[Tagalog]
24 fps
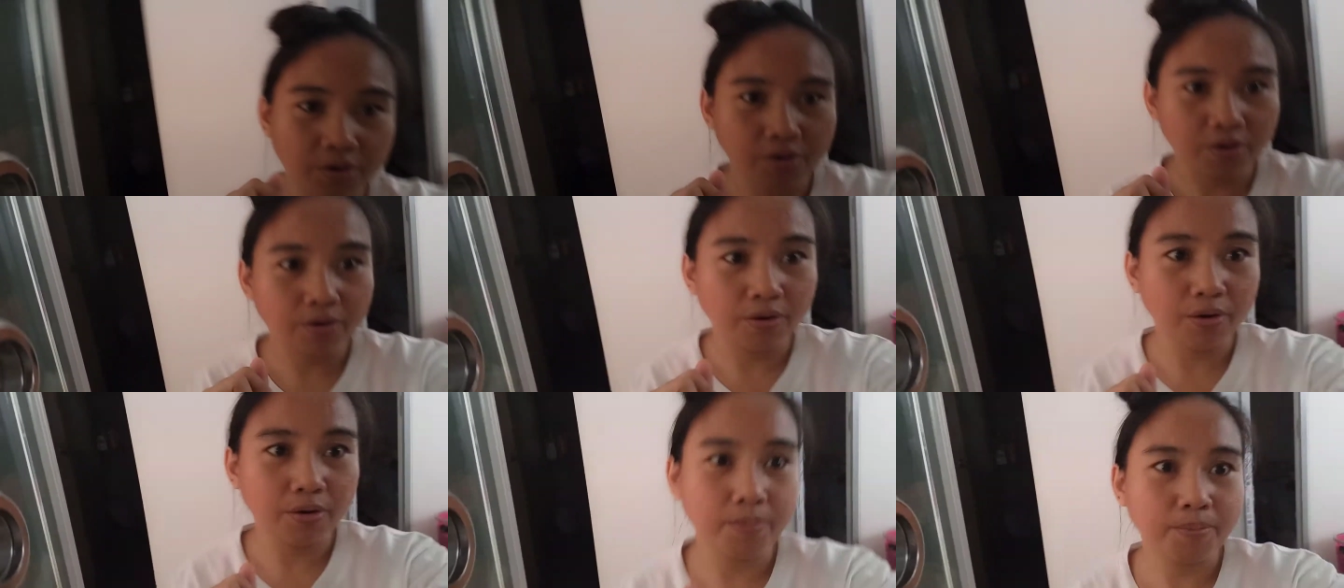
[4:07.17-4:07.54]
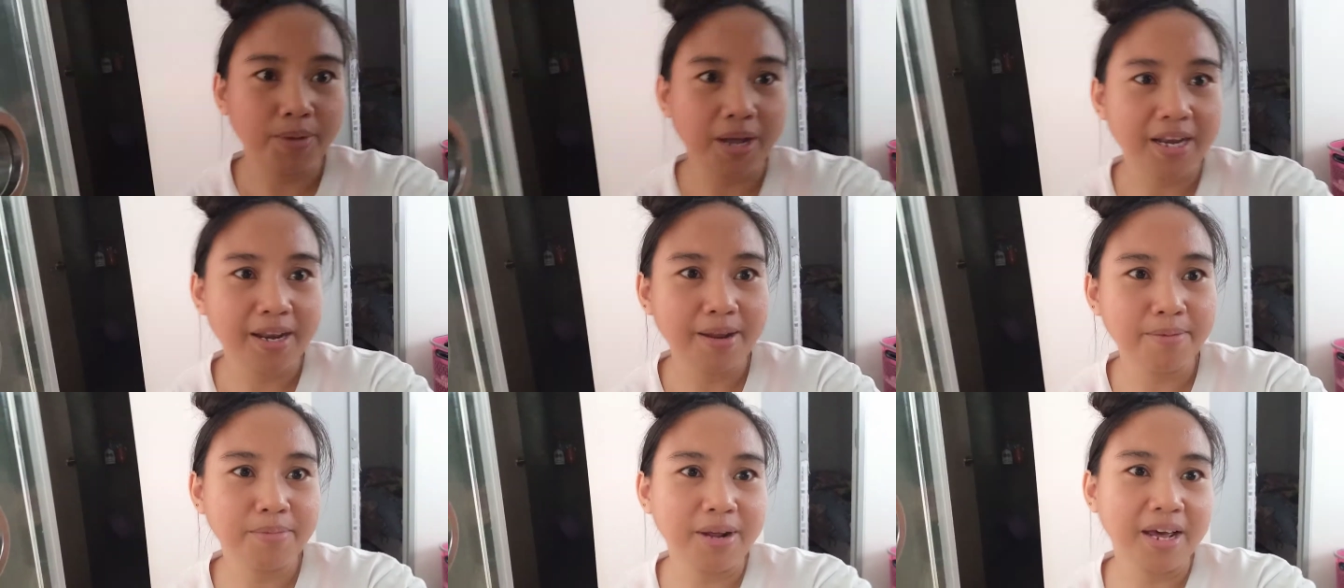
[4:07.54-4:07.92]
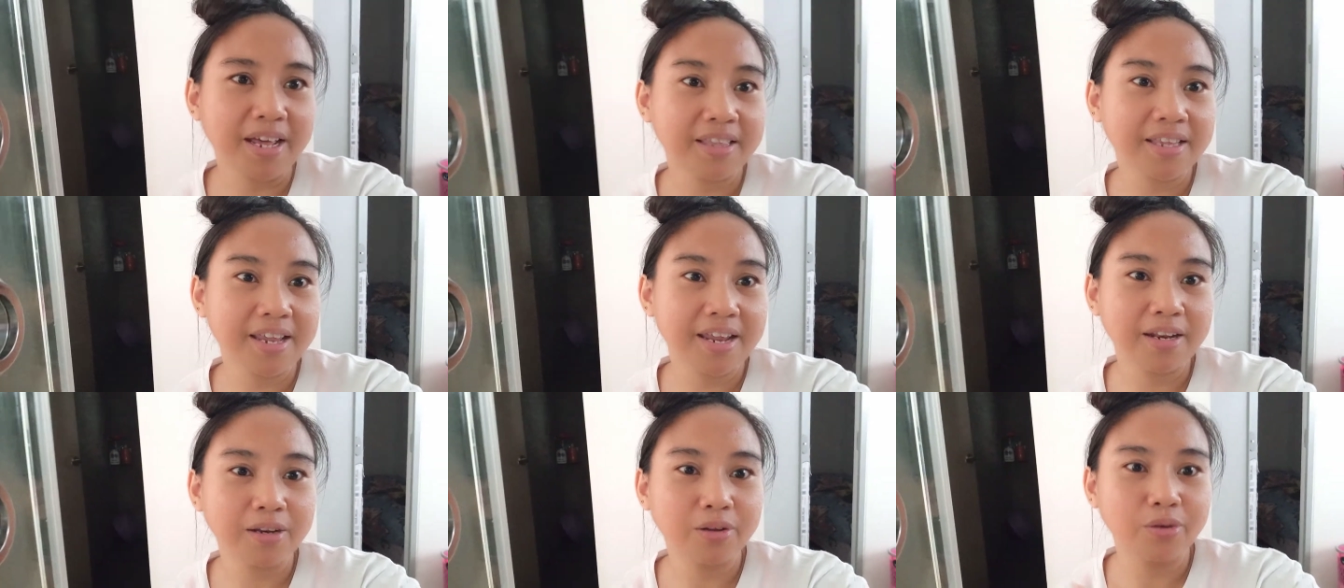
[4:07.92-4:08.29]
O oh, malay
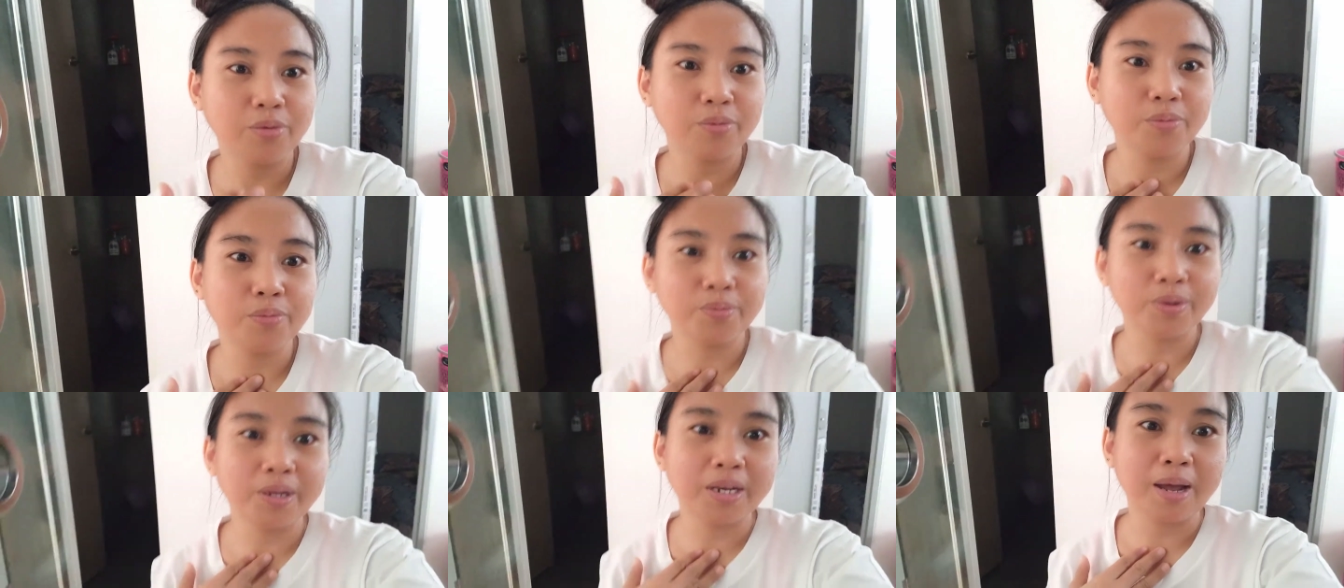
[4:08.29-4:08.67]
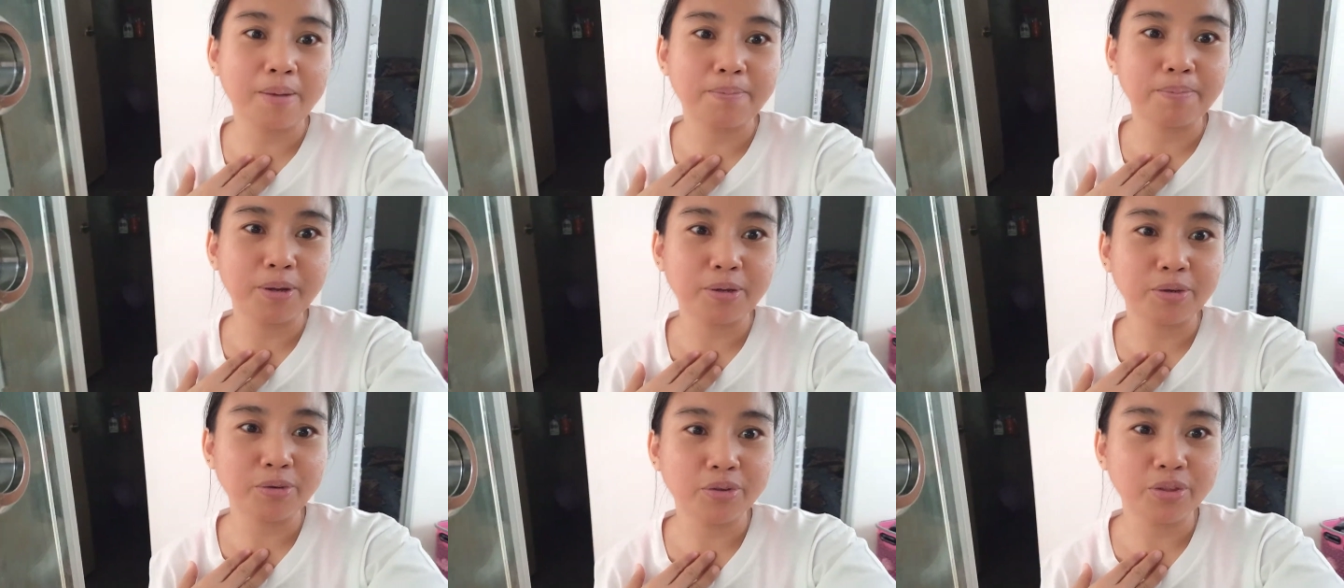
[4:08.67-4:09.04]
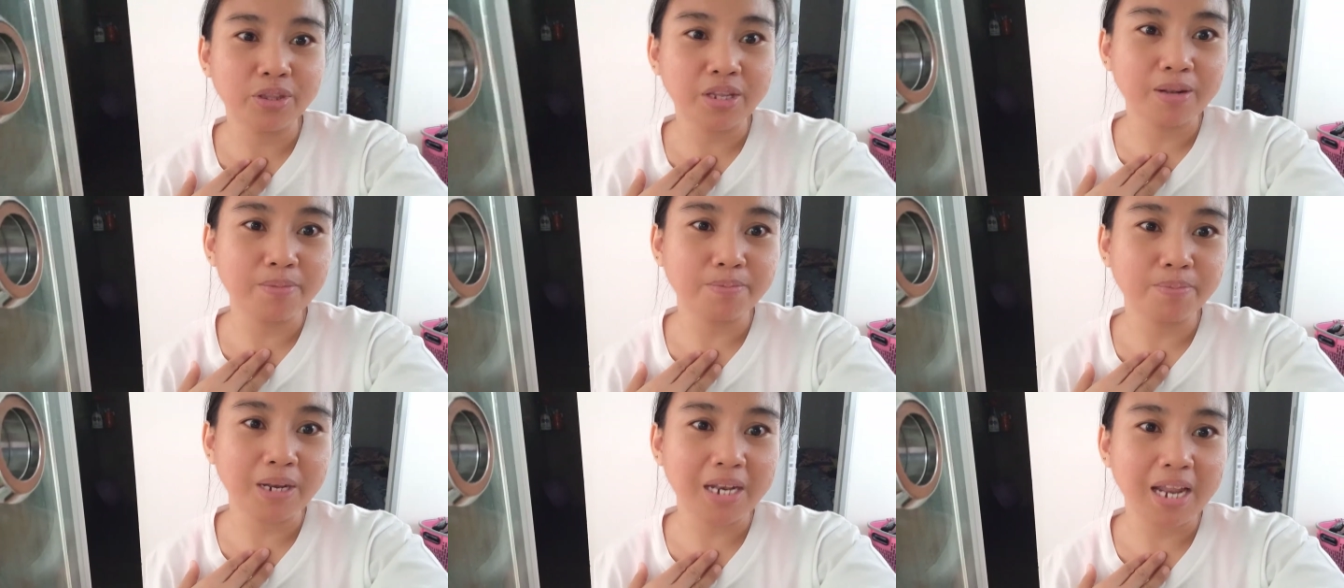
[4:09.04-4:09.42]
matin kung binapanood
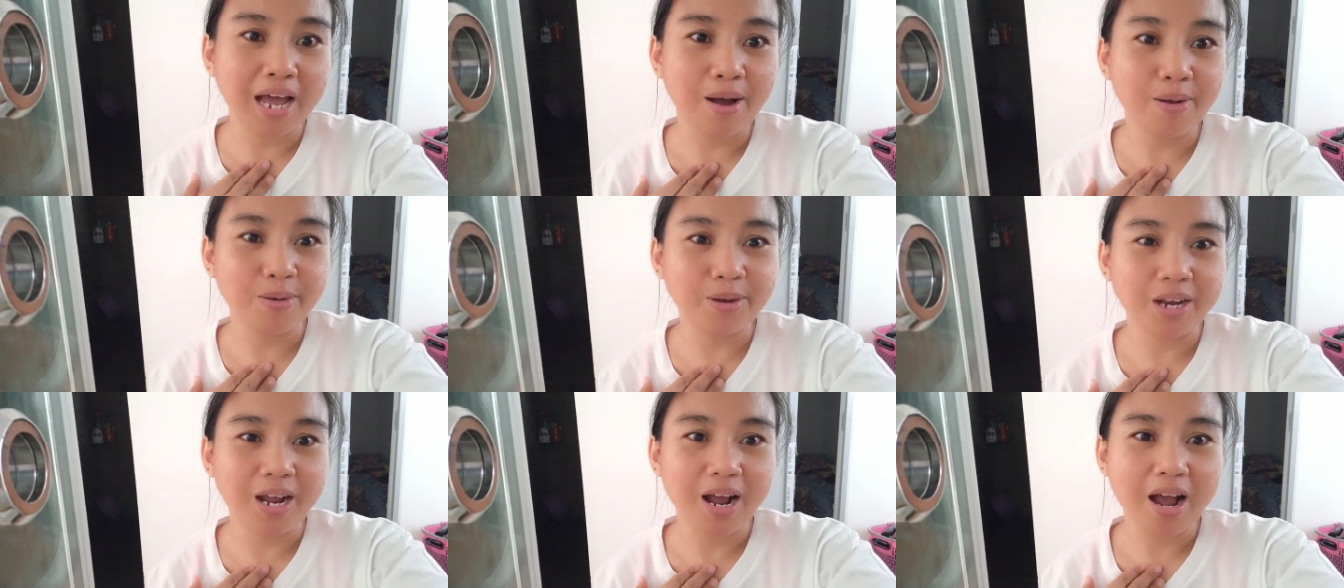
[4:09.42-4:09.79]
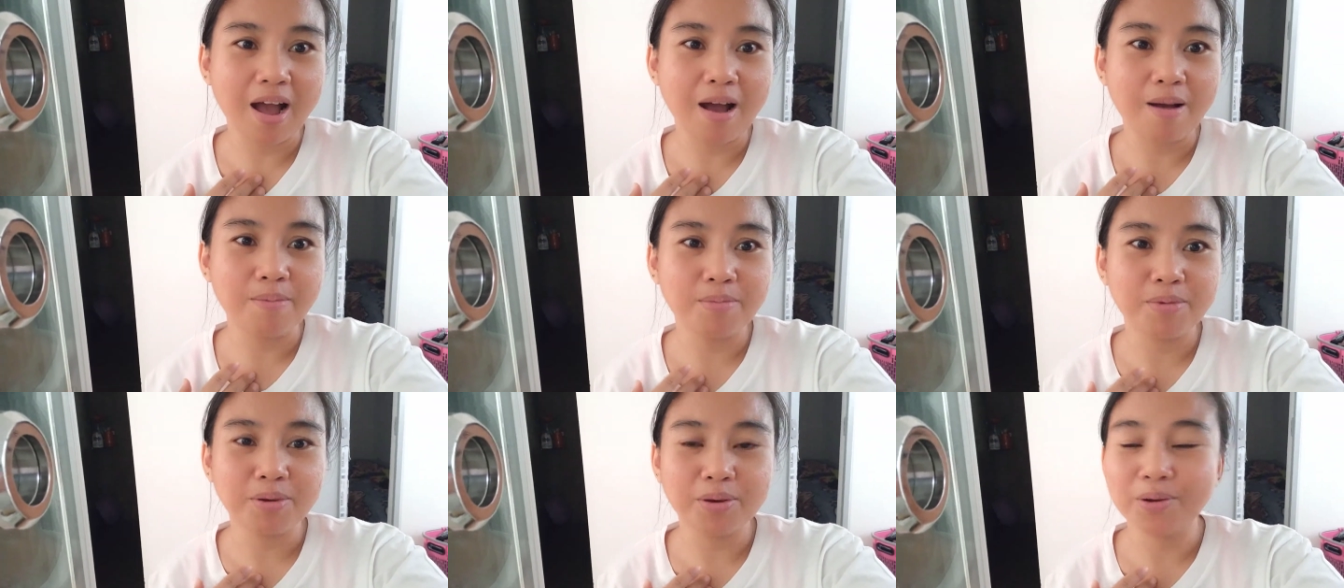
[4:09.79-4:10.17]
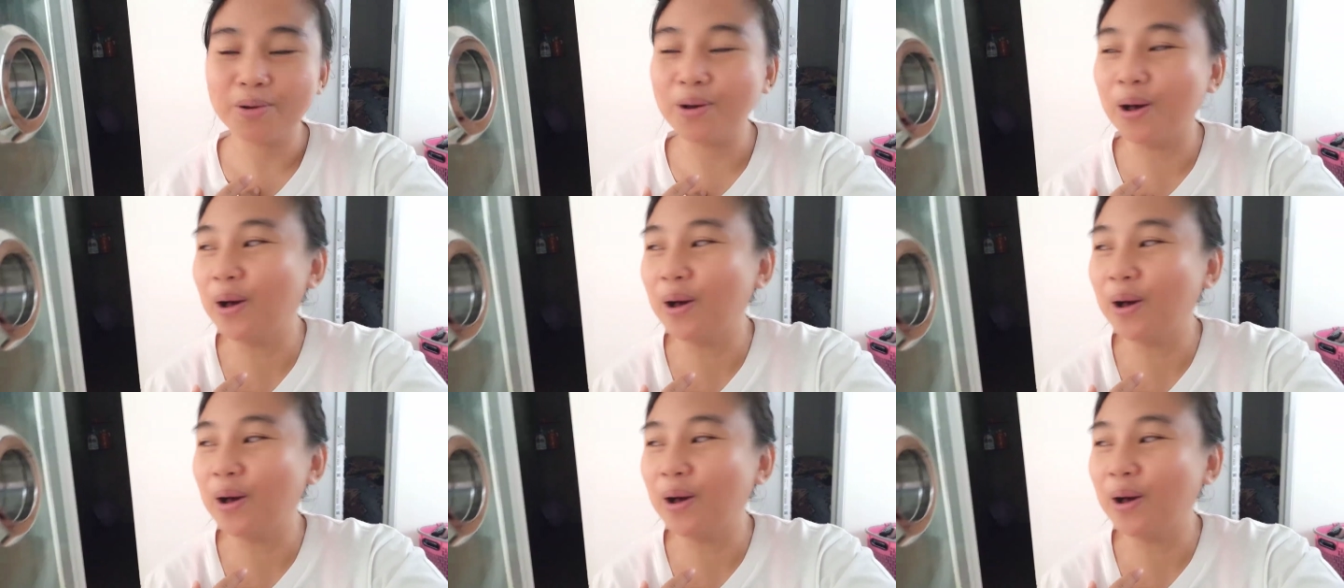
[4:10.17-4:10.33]
din pala ako ng amo ko.